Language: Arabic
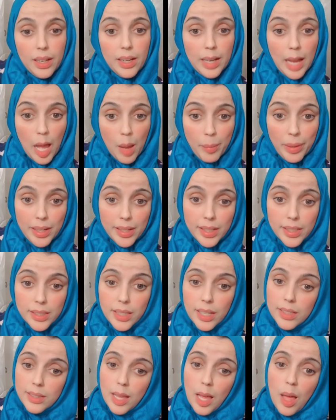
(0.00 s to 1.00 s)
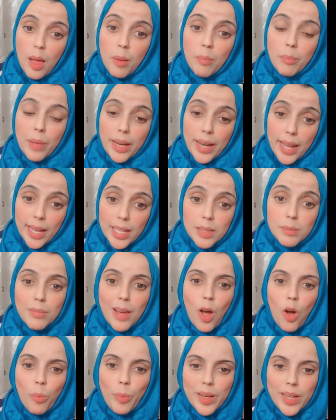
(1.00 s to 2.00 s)
العمل كده ده بني ادم
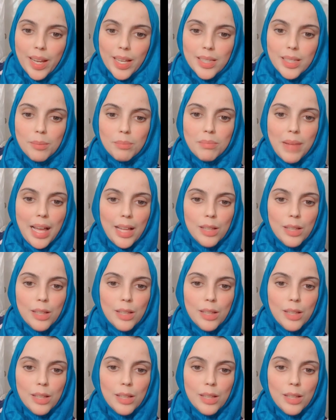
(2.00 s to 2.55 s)
او بني ادم ما